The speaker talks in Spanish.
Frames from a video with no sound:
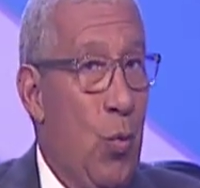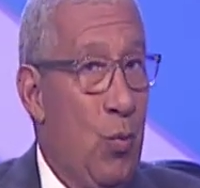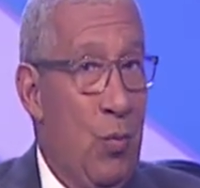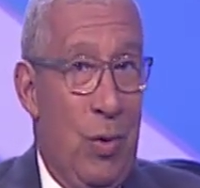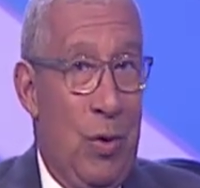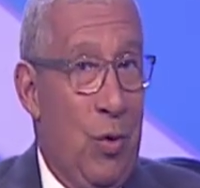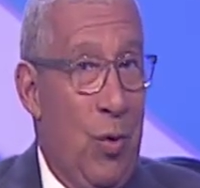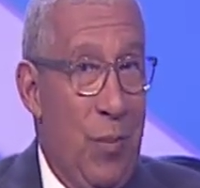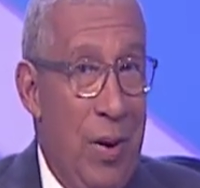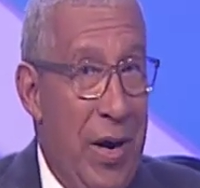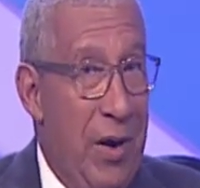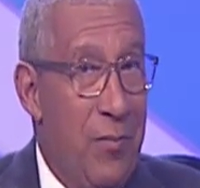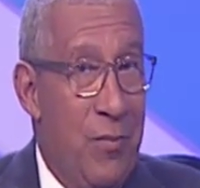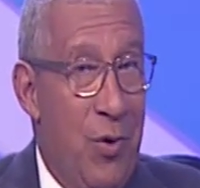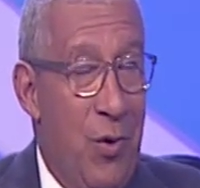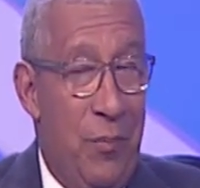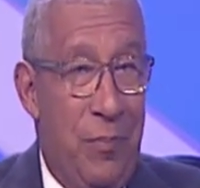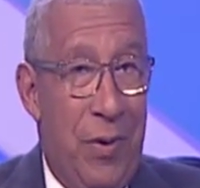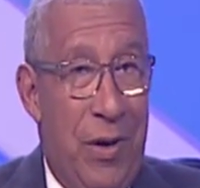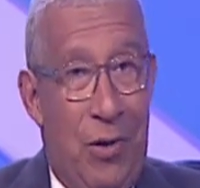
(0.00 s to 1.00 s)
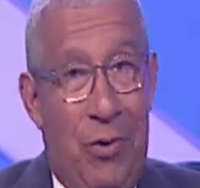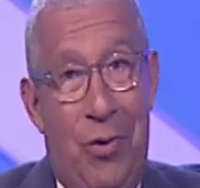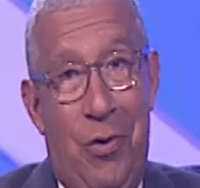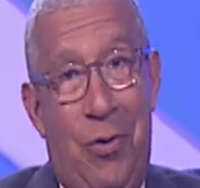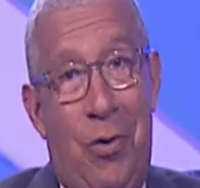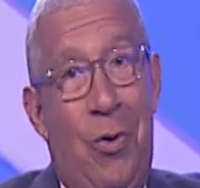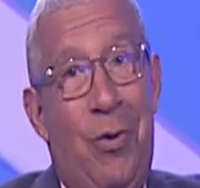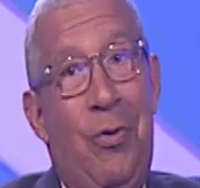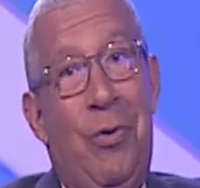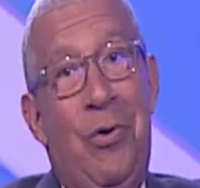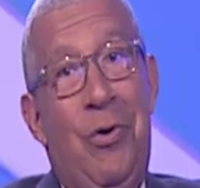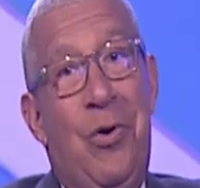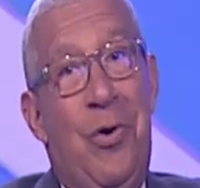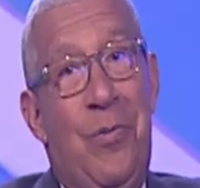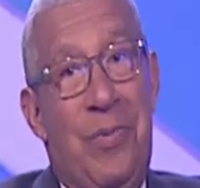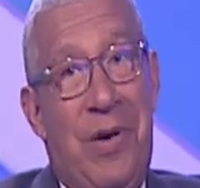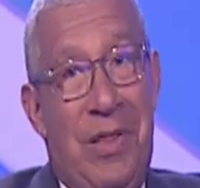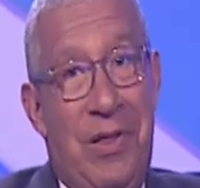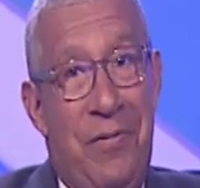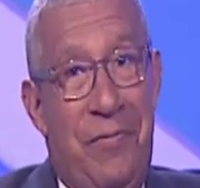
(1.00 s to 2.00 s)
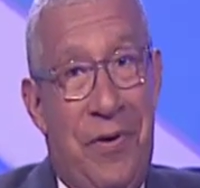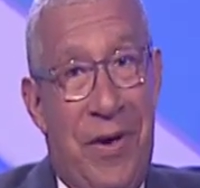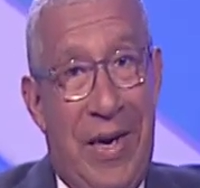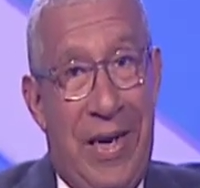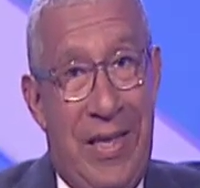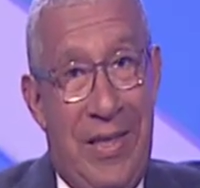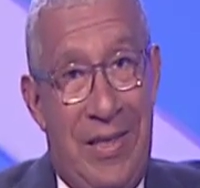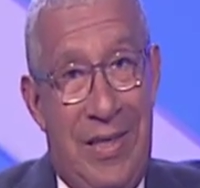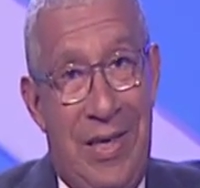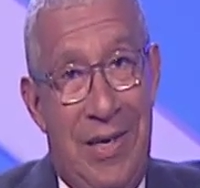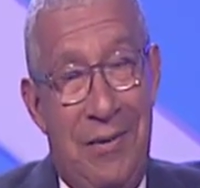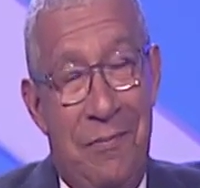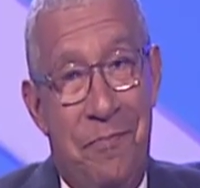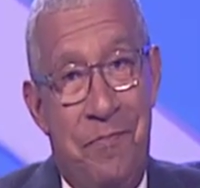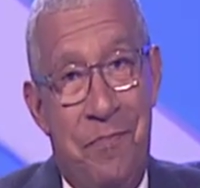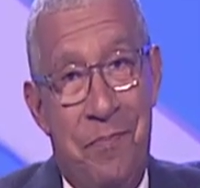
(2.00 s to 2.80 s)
lo mismo, pero con un nombre diferente,